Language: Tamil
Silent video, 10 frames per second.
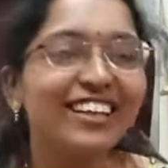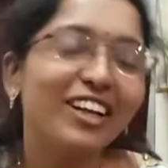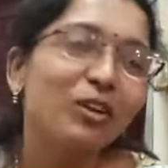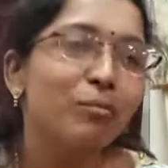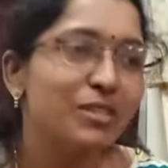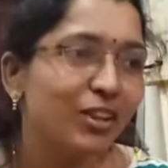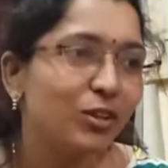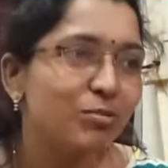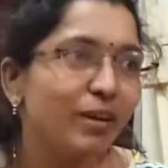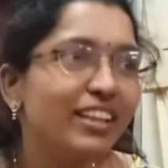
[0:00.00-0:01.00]
எனக்கு ரொம்ப
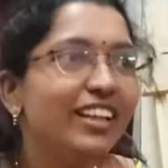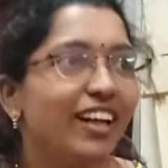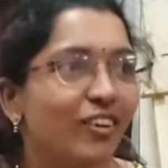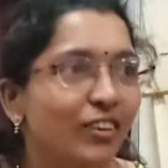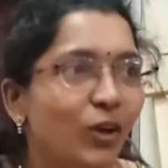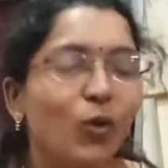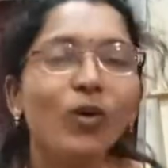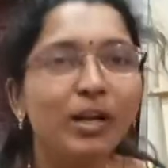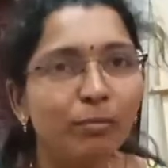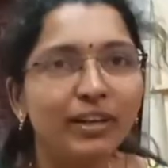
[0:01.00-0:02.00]
சந்தோஷமாக இருந்தது அவர் வந்து
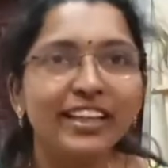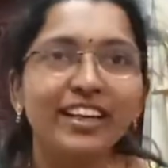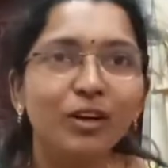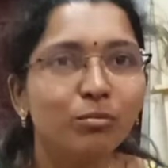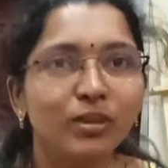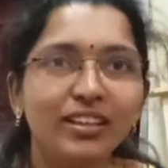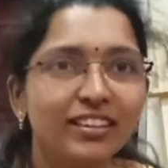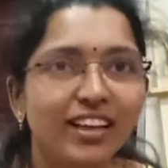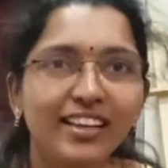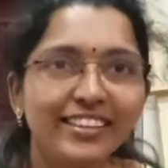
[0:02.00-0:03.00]
கோயில்பட்டியில் ரொம்ப
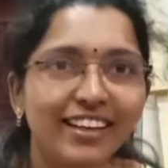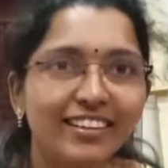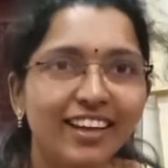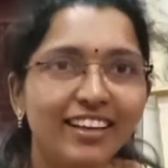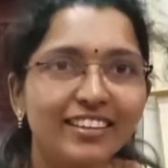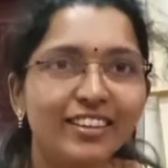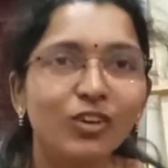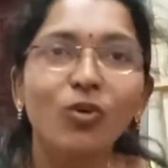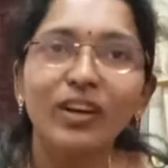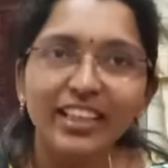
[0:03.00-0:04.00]
நாள் இருந்தார்
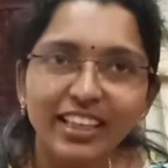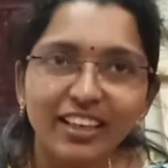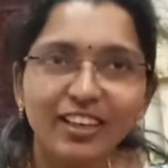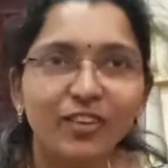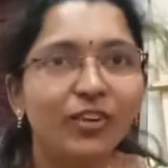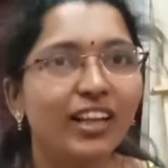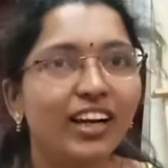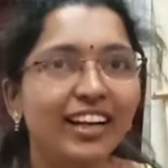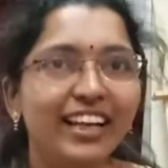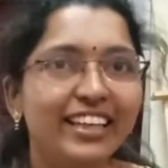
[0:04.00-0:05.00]

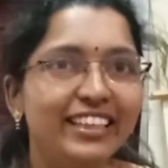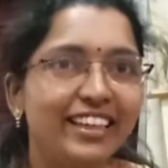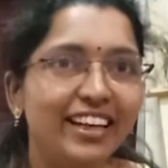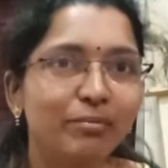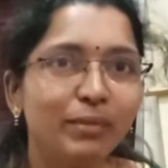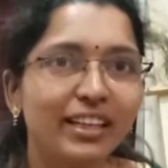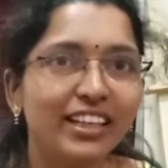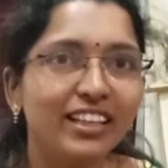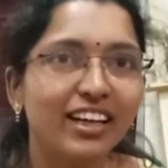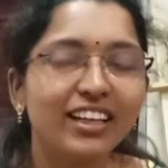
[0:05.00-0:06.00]
கோணங்கியரோடலாம் நல்லா இன்ட்ராக்ட்
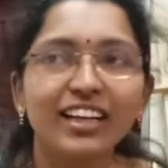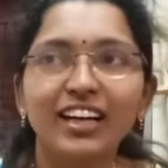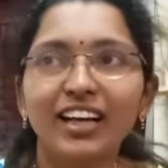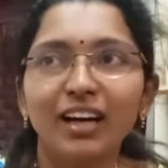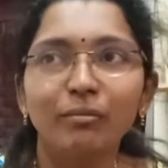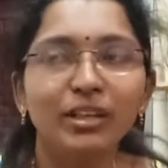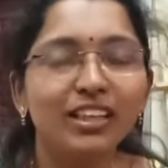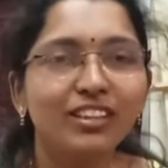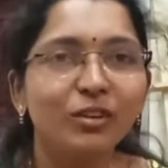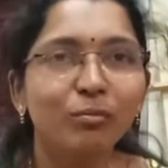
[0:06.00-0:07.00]
பண்ணியிருந்தாங்க
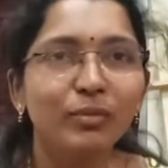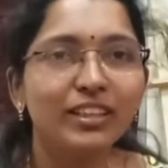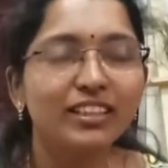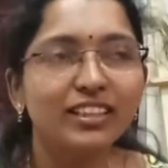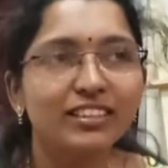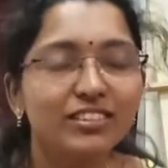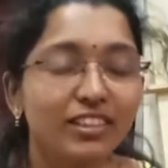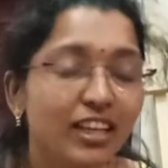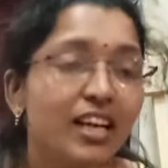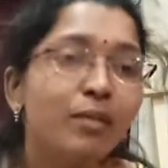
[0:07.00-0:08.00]
அப்படிங்கிறது ரொம்ப இதாக இருந்துச்சு
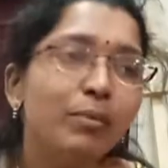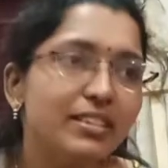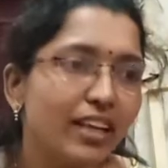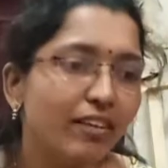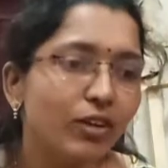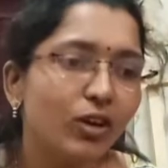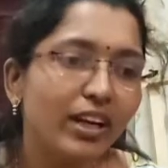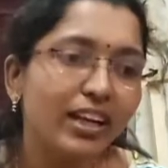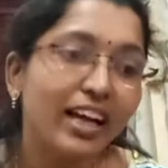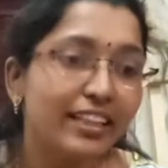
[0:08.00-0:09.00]
ப்ளஸ் அவரோட
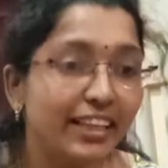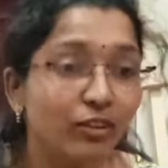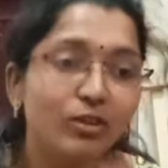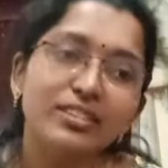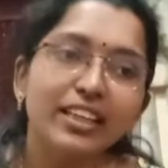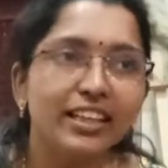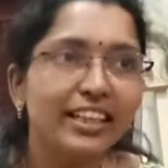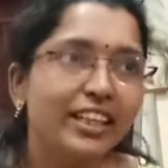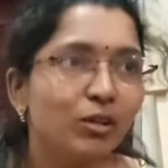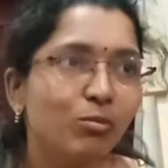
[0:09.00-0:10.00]
கதை ஒரு
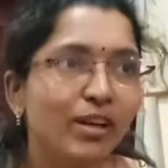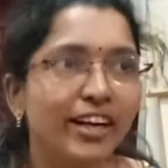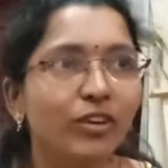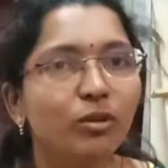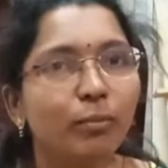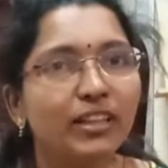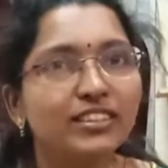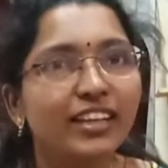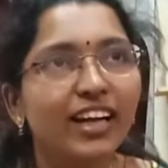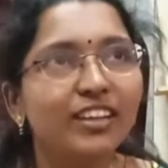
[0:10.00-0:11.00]
சிறுகதை இதுக்கு முன்னாடி ஒன்று
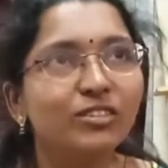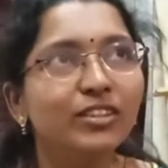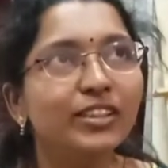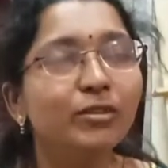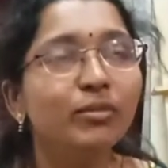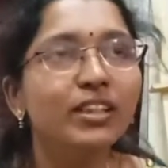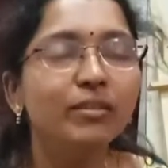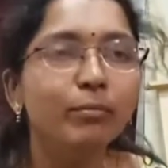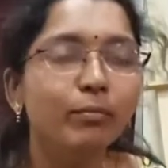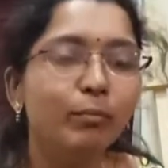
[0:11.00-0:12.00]
படிச்சிருக்கேன் அதுலேயும் வந்து
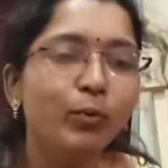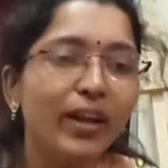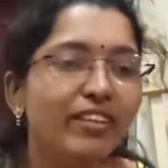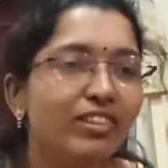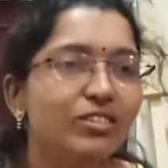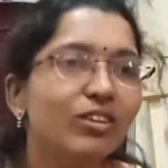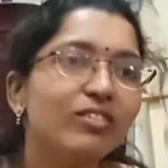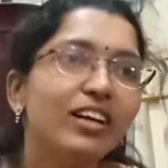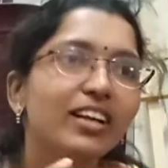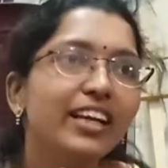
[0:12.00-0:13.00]
புனைவுன்னு
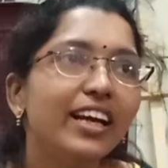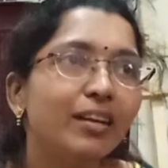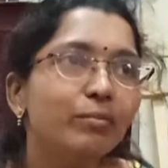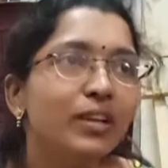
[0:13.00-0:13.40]
சொல்லுவாங்க இல்லையா